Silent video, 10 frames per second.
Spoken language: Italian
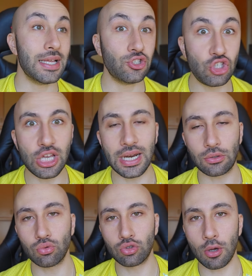
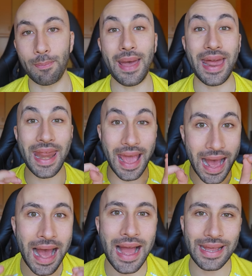gira tutto bene,
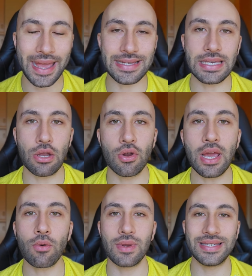anche i singoli
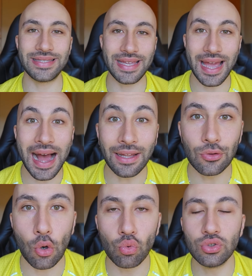acquisti
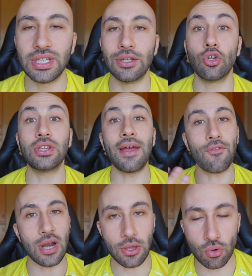hanno un
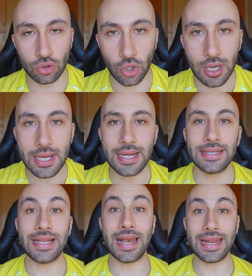notevole aiuto
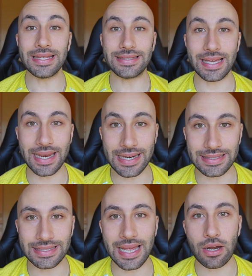
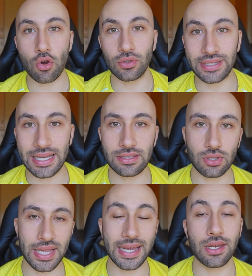nell'inserirsi nel
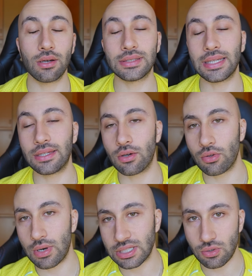contesto tecnico-tattico
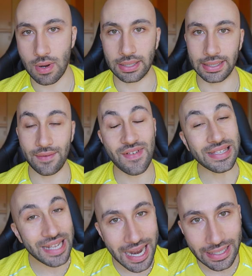di una squadra.
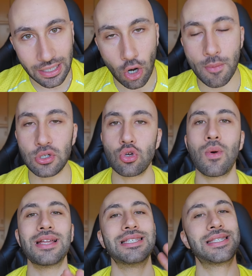Vedrete come
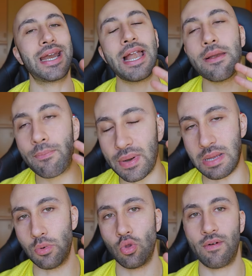Ciuquez sarà il
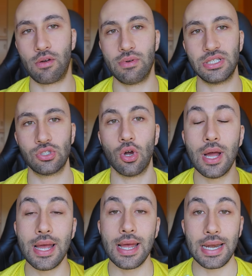primo nuovo
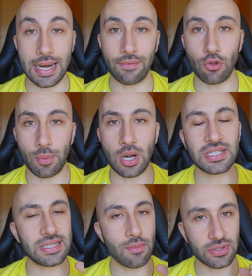acquisto l'anno
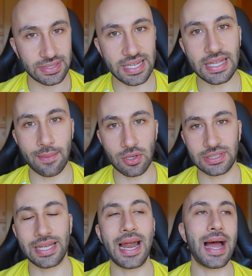prossimo, si
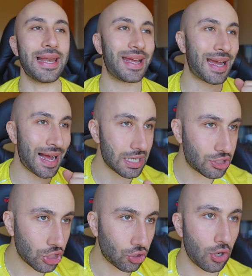dimostrerà il
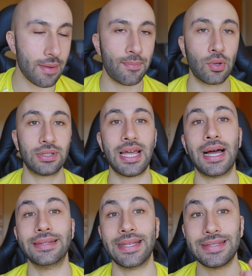calciatore
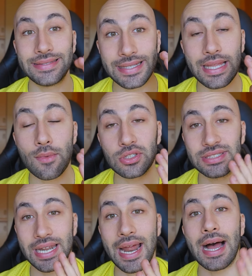importante, si
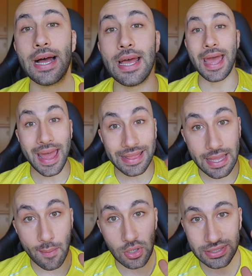dimostrerà e
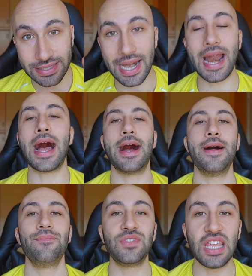
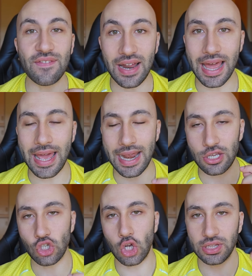dimostrerà di valere
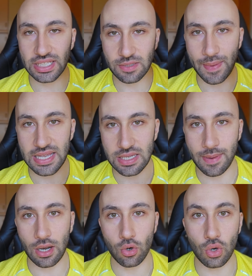i soldi spesi
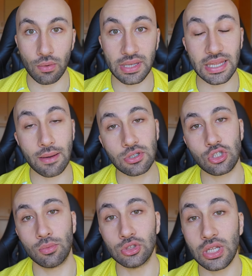per lui, quindi da
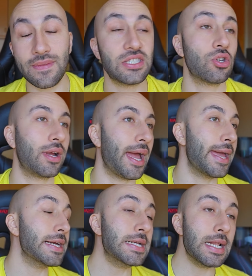questo punto di vista ok.